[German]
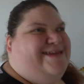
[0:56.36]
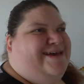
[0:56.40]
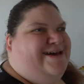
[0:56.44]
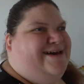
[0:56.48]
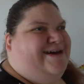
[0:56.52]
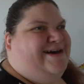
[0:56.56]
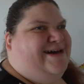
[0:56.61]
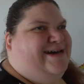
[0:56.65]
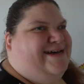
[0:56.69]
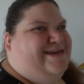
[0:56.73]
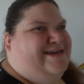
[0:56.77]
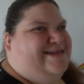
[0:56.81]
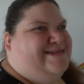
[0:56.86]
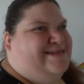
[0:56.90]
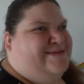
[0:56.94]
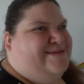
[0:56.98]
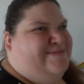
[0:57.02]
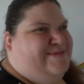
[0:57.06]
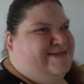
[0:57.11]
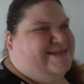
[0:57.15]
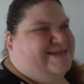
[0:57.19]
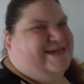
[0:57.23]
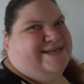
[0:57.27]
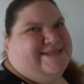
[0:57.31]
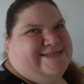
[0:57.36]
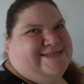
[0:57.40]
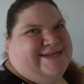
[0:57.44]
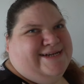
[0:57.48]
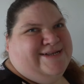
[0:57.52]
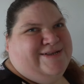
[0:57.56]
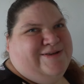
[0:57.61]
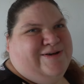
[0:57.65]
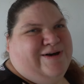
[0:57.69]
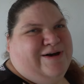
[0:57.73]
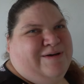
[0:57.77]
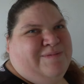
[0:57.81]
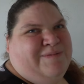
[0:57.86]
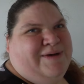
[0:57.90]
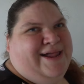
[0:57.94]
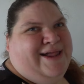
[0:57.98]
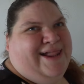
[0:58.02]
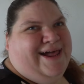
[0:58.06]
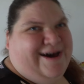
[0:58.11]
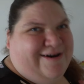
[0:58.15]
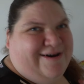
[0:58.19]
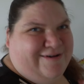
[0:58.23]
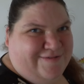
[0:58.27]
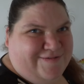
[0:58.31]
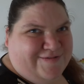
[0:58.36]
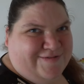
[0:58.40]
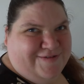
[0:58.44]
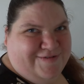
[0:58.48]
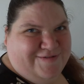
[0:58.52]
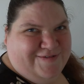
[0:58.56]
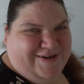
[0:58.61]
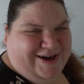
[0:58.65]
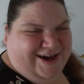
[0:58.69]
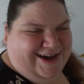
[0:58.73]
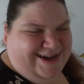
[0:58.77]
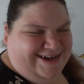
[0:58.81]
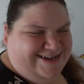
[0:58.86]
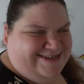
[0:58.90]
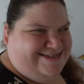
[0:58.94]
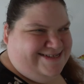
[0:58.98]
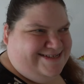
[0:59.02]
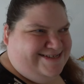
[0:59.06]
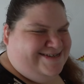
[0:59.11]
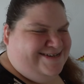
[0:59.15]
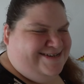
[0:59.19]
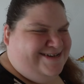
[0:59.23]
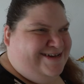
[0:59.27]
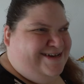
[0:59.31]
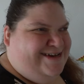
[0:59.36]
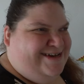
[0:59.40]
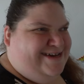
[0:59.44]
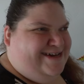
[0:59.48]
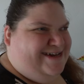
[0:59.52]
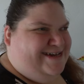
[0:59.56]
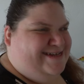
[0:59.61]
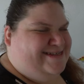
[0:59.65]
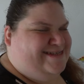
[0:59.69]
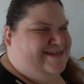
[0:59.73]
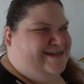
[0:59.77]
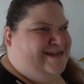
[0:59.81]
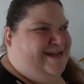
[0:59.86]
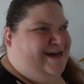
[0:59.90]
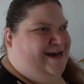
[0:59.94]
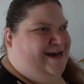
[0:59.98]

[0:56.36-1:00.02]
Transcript: Der ist nämlich gestern nochmal aufgewacht, gestern